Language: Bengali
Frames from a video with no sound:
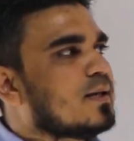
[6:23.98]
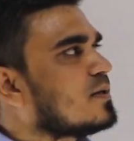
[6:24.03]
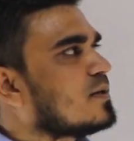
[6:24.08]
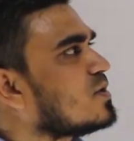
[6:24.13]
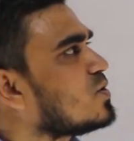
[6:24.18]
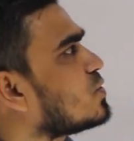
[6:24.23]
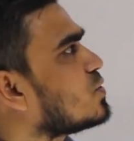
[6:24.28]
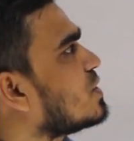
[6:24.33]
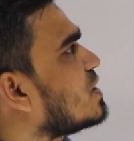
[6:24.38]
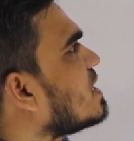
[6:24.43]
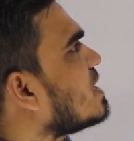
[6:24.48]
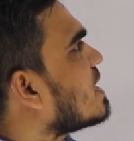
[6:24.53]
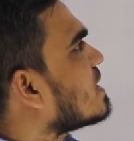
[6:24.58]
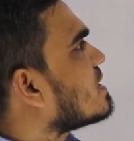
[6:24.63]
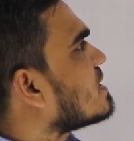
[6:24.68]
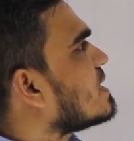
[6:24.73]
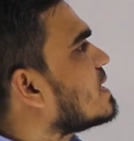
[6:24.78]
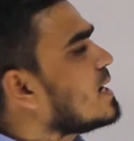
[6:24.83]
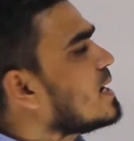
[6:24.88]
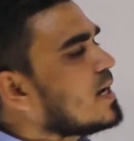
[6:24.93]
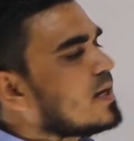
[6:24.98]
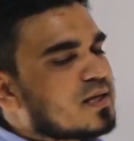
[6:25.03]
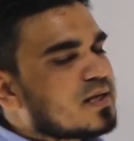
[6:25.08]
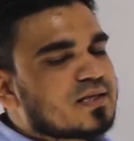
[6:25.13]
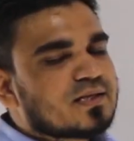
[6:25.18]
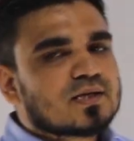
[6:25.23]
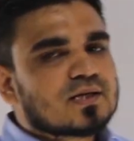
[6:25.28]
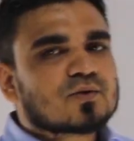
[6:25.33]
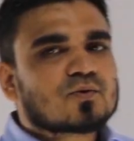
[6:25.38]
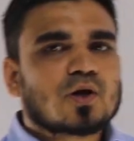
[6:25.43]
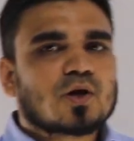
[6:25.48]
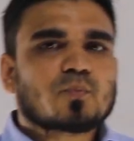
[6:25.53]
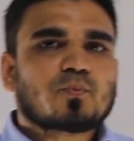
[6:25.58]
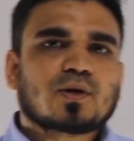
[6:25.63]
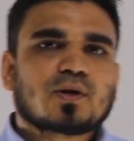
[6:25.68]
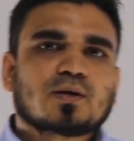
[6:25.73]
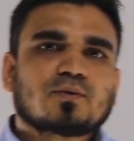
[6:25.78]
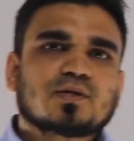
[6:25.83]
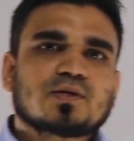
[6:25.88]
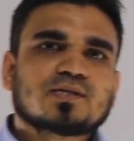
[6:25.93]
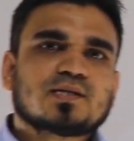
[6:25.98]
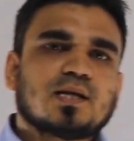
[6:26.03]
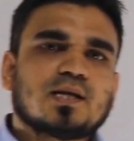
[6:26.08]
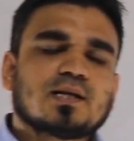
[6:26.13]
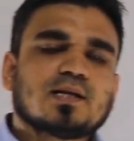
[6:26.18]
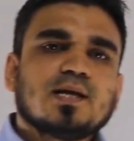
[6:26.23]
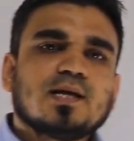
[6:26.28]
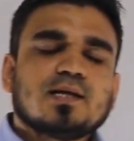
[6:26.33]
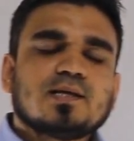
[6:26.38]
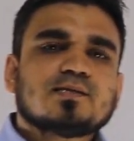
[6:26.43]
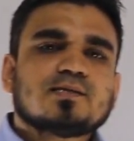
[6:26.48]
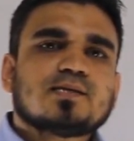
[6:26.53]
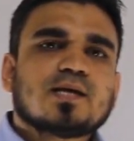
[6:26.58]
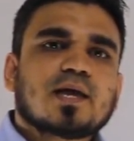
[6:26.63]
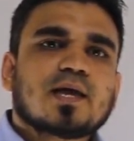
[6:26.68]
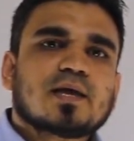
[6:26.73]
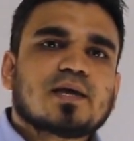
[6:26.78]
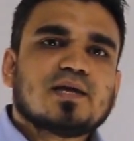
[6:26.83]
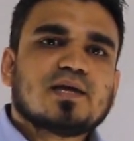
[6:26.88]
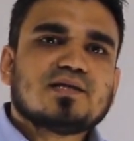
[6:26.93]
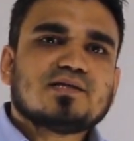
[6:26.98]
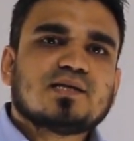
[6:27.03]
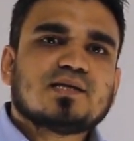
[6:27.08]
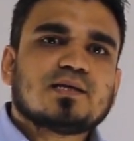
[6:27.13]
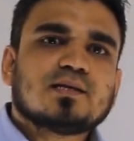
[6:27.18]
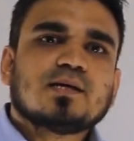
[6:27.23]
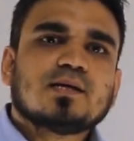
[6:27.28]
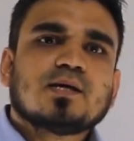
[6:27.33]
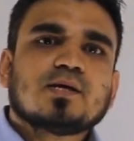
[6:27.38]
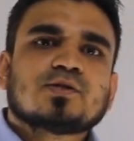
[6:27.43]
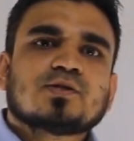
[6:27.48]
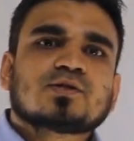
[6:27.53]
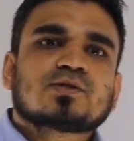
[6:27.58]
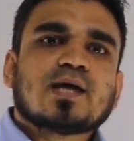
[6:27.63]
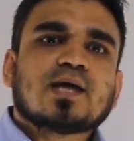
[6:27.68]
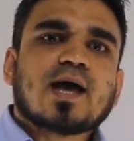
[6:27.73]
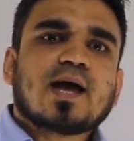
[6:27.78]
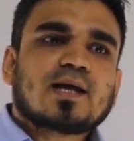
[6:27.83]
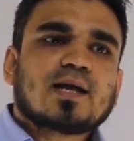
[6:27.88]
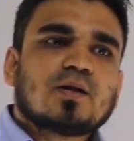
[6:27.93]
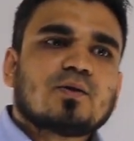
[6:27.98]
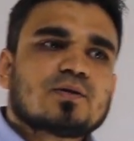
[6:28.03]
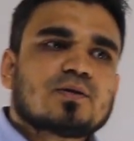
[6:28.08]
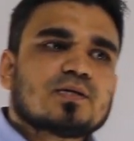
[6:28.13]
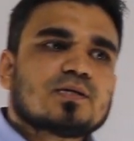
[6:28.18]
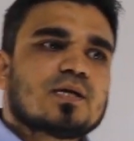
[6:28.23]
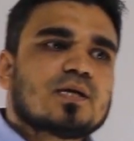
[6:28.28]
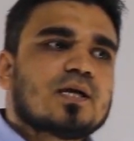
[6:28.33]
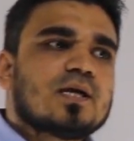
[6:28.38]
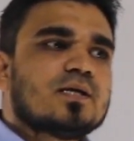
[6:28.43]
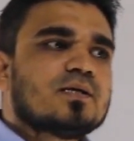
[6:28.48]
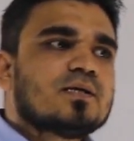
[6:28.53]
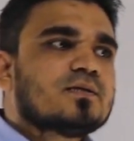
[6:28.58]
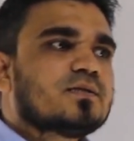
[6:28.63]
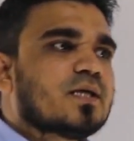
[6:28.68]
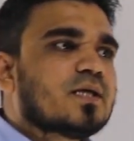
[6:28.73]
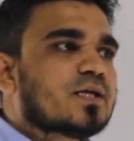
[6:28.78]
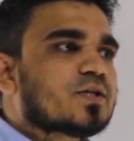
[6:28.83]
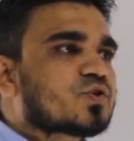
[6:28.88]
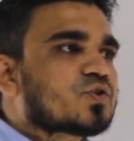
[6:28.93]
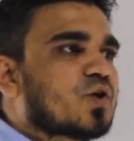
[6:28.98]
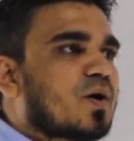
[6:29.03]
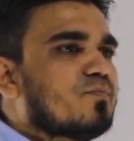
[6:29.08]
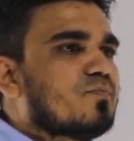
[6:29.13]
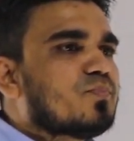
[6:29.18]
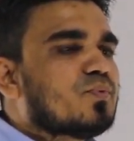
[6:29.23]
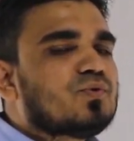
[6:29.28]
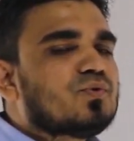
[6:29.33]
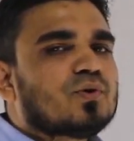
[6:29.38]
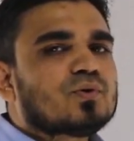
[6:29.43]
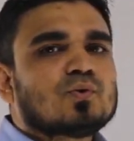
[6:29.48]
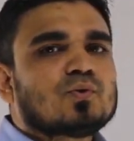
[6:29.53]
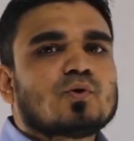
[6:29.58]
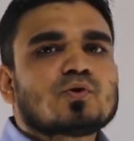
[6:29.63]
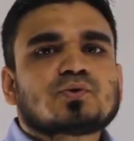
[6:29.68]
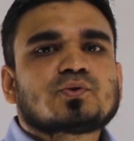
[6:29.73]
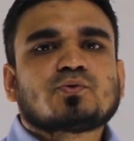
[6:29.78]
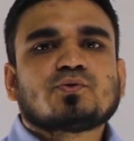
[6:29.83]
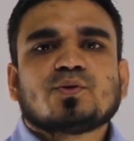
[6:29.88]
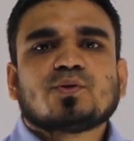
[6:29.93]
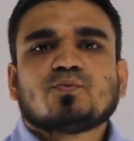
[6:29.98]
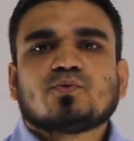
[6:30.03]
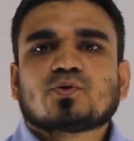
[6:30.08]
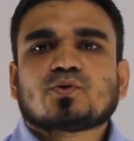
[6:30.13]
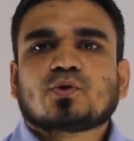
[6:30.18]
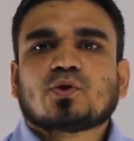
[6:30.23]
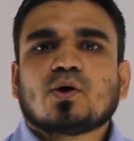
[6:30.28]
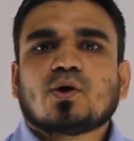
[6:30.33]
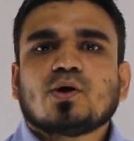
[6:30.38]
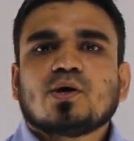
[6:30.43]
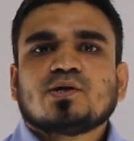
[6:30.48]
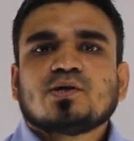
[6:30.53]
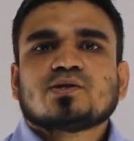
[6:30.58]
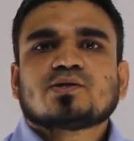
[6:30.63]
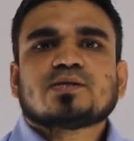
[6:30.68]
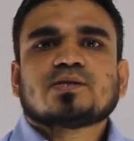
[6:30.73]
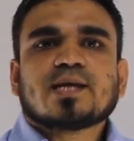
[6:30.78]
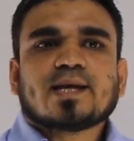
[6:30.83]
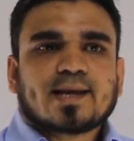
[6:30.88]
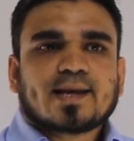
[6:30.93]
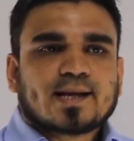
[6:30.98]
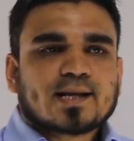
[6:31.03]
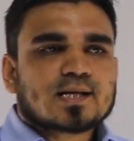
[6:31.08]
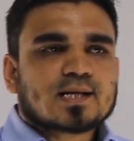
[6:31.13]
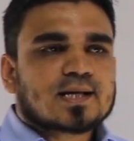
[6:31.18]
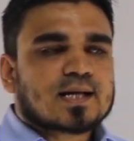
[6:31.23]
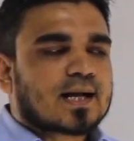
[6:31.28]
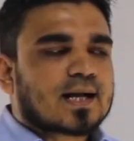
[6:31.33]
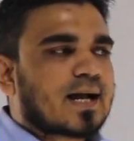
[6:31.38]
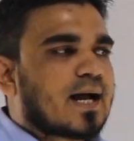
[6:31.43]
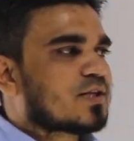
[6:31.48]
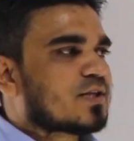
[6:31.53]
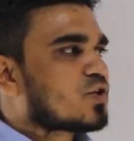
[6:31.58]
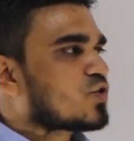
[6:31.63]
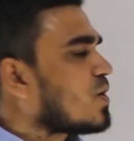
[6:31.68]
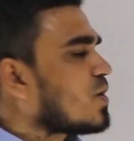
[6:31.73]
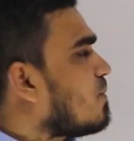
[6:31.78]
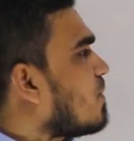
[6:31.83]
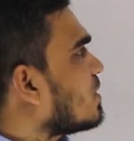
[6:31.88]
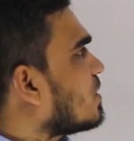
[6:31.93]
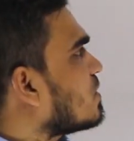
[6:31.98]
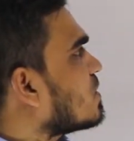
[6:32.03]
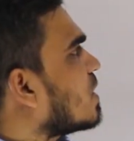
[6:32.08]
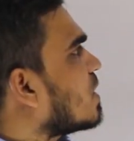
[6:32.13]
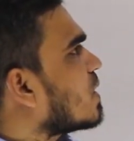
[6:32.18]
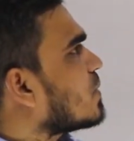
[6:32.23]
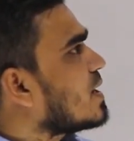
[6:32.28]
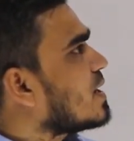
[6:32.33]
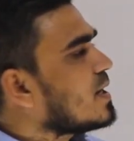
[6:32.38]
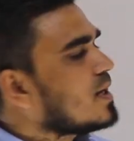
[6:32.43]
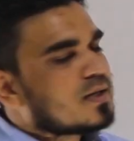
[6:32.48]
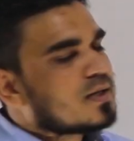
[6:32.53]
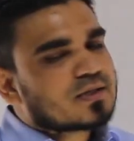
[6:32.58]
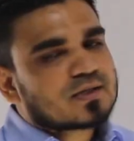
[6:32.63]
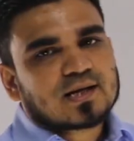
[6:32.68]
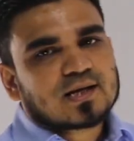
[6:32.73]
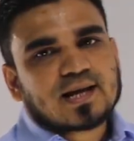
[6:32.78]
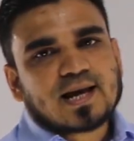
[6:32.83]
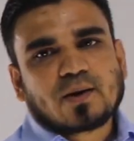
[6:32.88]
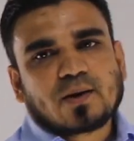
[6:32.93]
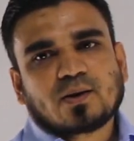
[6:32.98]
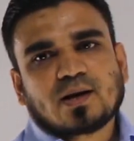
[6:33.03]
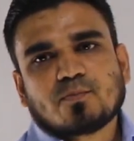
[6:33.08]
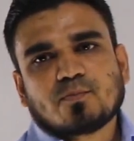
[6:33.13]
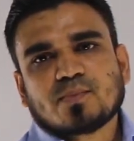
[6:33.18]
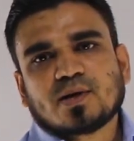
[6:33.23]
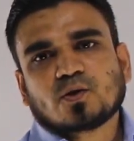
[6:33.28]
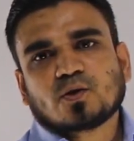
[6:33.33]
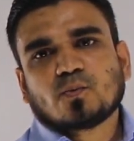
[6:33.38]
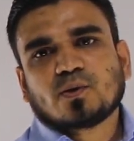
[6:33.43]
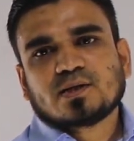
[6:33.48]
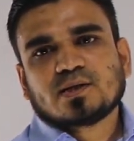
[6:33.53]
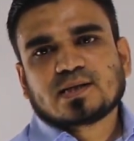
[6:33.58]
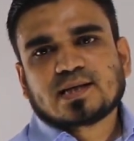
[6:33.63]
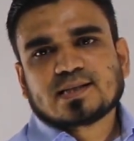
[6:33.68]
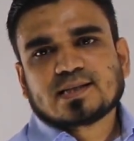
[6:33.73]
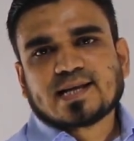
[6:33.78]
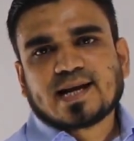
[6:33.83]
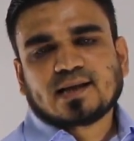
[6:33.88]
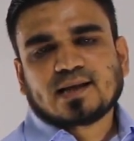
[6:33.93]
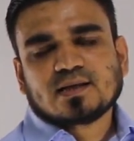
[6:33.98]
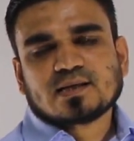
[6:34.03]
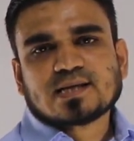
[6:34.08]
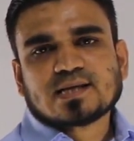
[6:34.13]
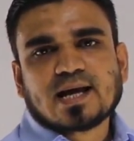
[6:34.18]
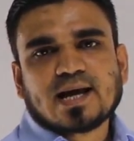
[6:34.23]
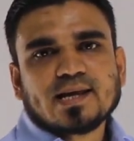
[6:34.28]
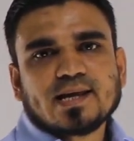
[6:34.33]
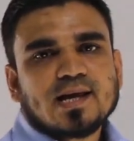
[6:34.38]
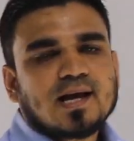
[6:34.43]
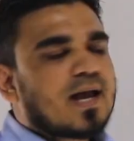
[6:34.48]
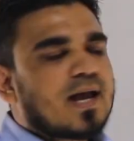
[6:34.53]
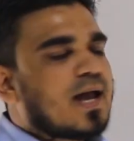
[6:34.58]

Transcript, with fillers: কিন্তু তিনি একটি ইঞ্জিন কল্পনা করেছিলেন যে ইঞ্জিন দেখা গেল কি যে সম্পূর্ণ দোষ ত্রুটি মুক্ত যে কাজ সম্পাদন করবে সেটা এখন আমরা তোমাদেরকে দেখাতে চাই